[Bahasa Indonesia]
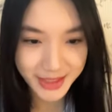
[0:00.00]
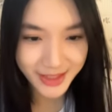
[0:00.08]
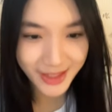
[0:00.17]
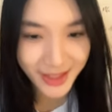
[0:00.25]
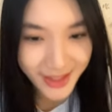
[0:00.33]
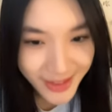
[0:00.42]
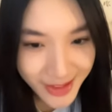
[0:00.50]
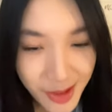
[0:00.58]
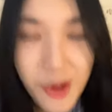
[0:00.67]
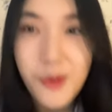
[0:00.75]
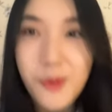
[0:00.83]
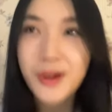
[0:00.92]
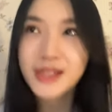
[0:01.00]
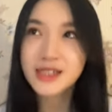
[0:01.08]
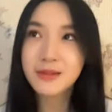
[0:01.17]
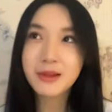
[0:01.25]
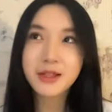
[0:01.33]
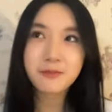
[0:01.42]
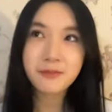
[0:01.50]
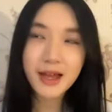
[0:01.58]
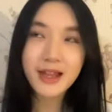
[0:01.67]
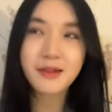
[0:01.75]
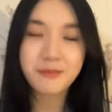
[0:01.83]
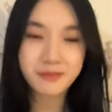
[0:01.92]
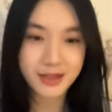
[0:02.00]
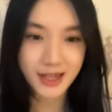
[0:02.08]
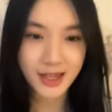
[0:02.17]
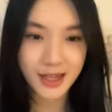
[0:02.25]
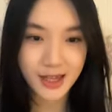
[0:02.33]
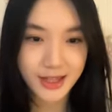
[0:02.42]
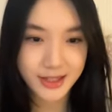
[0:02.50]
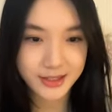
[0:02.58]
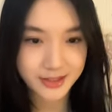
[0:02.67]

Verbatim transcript: Cidelin wah selamat malam ya